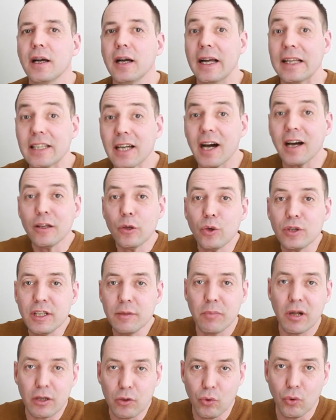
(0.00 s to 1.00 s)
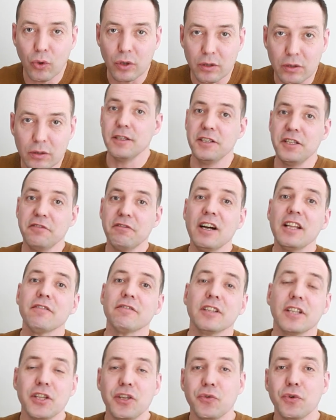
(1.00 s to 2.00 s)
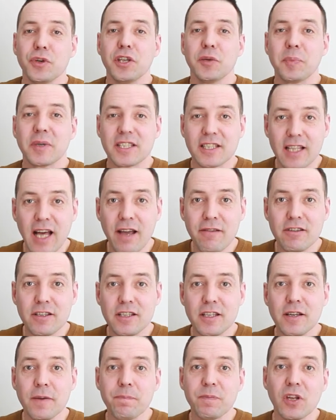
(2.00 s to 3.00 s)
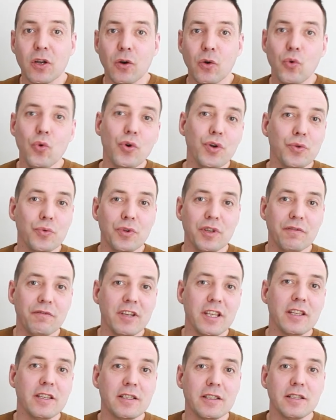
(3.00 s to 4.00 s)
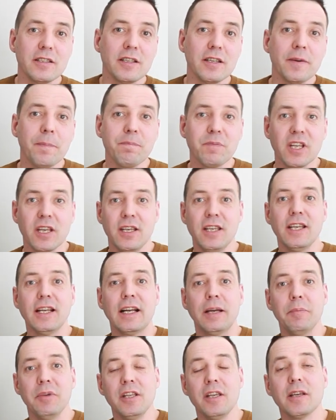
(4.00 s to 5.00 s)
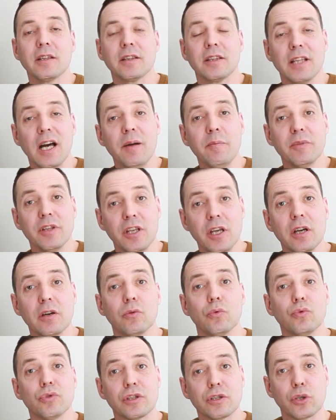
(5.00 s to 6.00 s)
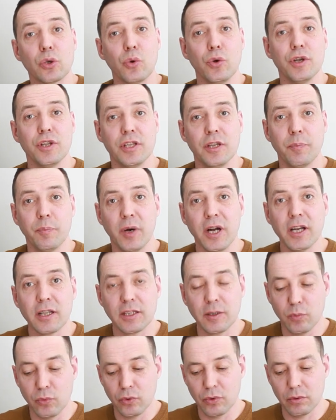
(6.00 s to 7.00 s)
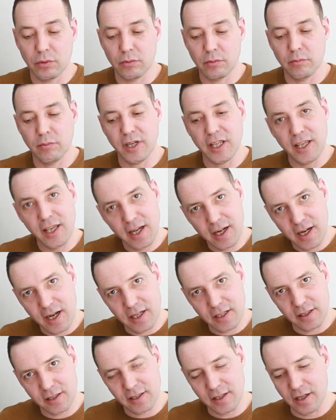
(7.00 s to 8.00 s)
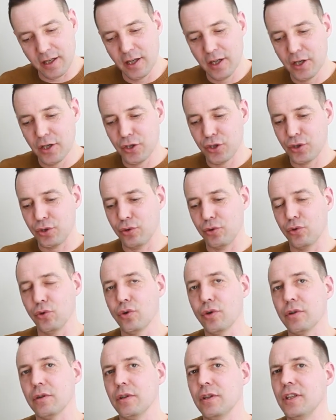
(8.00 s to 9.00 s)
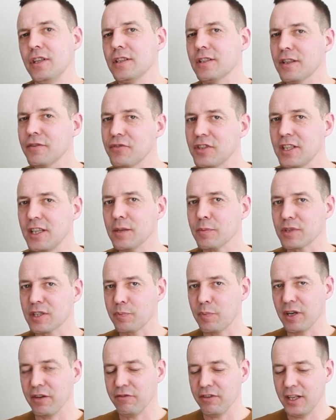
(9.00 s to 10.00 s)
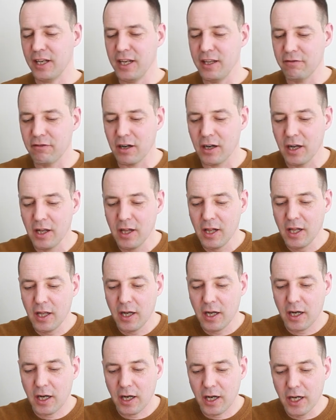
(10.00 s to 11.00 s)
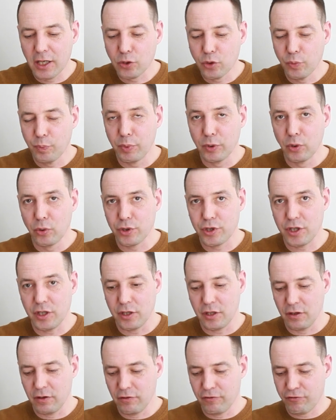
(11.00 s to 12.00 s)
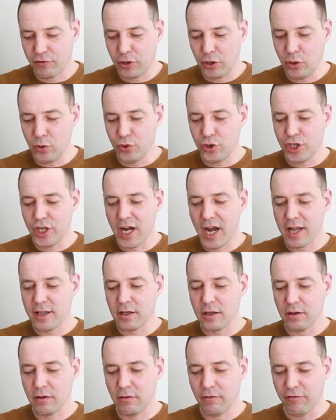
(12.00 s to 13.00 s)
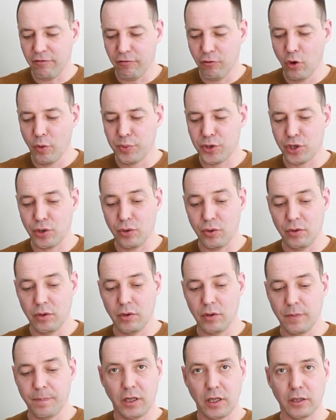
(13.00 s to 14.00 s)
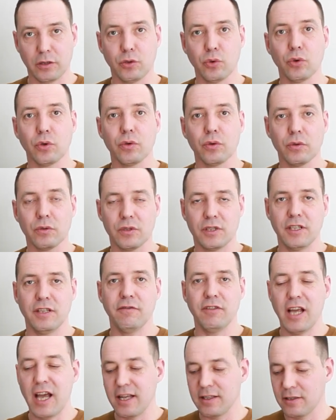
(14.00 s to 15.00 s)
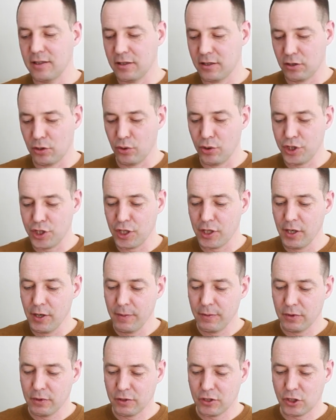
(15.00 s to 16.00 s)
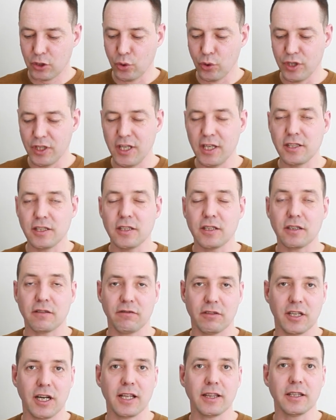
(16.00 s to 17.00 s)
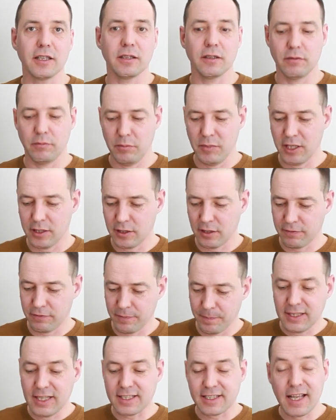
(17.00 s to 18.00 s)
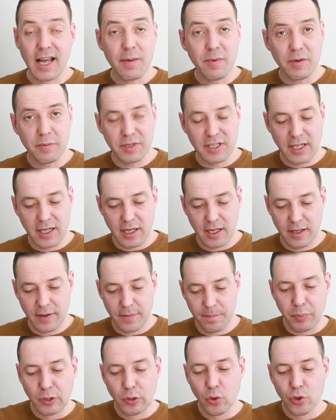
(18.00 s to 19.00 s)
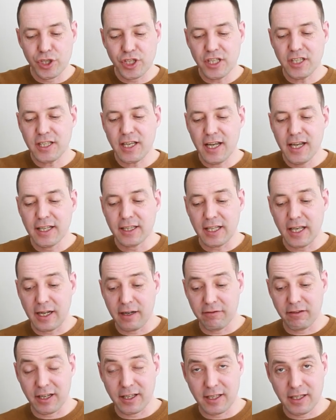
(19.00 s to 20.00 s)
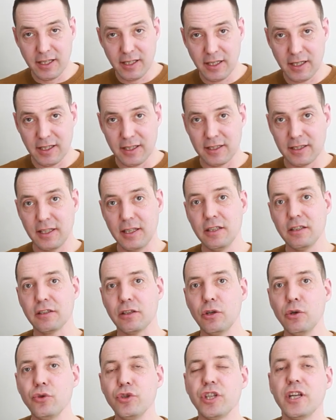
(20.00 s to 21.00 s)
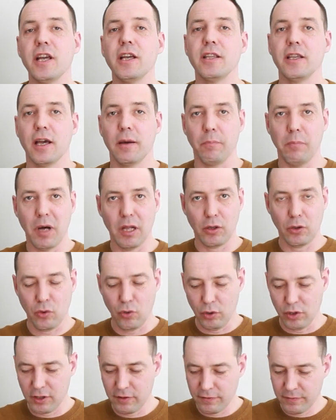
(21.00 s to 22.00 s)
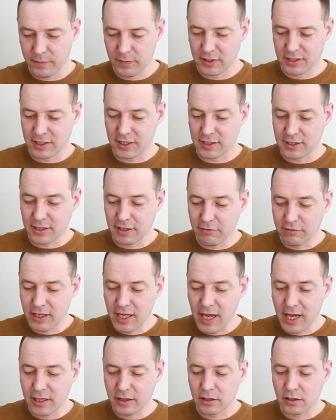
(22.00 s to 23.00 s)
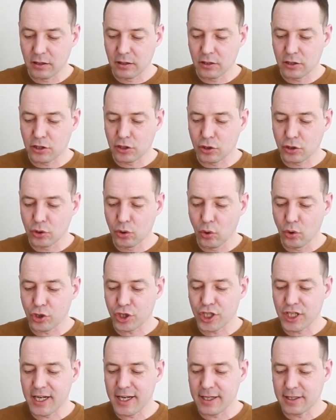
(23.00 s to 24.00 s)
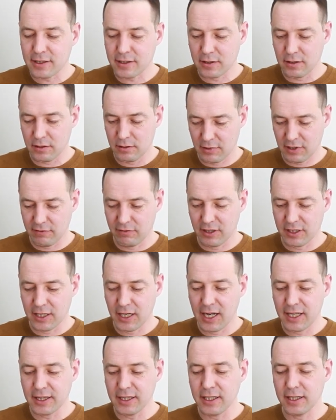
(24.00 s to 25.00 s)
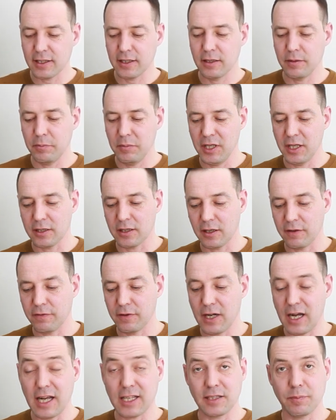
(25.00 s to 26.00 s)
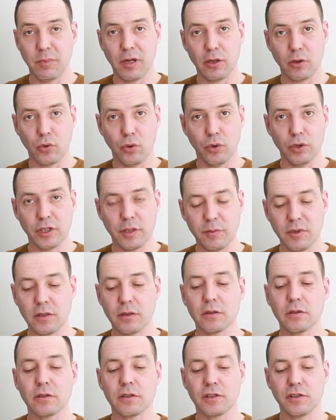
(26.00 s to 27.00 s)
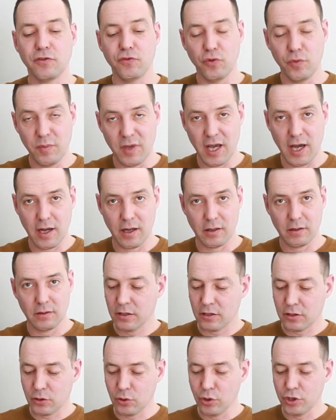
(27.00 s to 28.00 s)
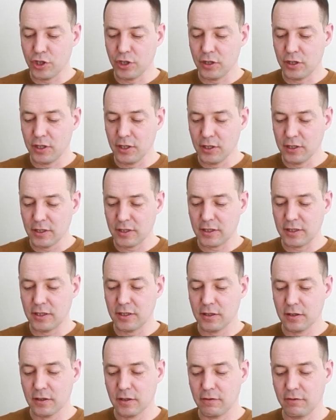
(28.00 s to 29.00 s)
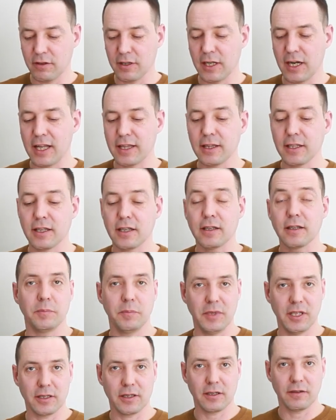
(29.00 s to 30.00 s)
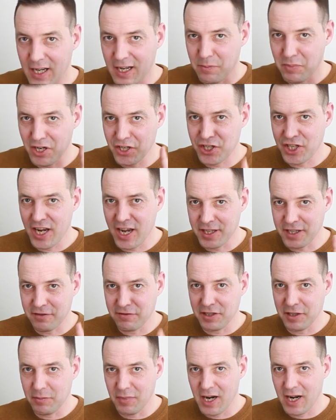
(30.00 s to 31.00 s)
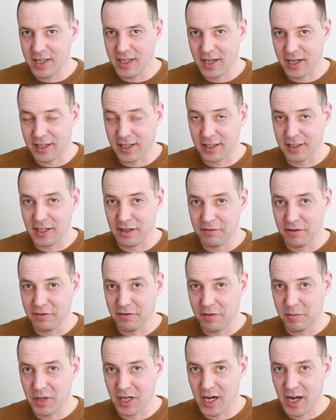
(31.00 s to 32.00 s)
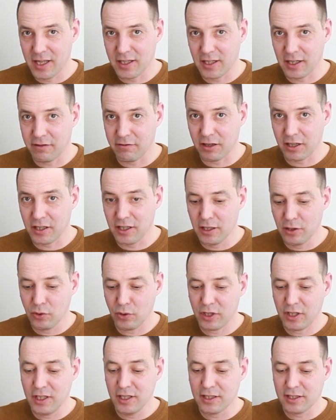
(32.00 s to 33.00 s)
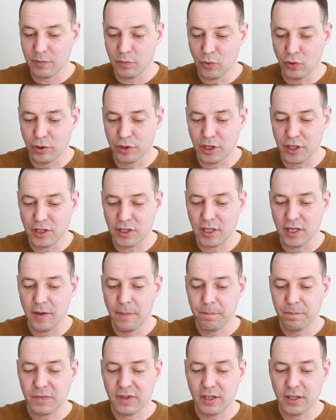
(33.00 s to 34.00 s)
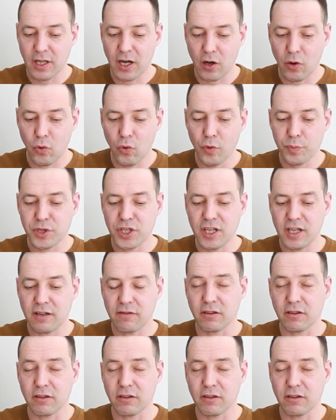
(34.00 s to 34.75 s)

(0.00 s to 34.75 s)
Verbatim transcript: Это холодный балкон. Диван вы на него не поставите, кухню не вынесете и кабинет там не устроите. Поэтому мне кажется, что не совсем справедливо эту площадь включать в общую которую заявляет застройщик 110 квадратных метров. На самом деле площадь этой квартиры за исключением балконов составляет 106 квадратных метров, а с балконами с двумя 114 квадратных метров. Обращайте внимание, когда вы выбираете квартиру и смотрите на общие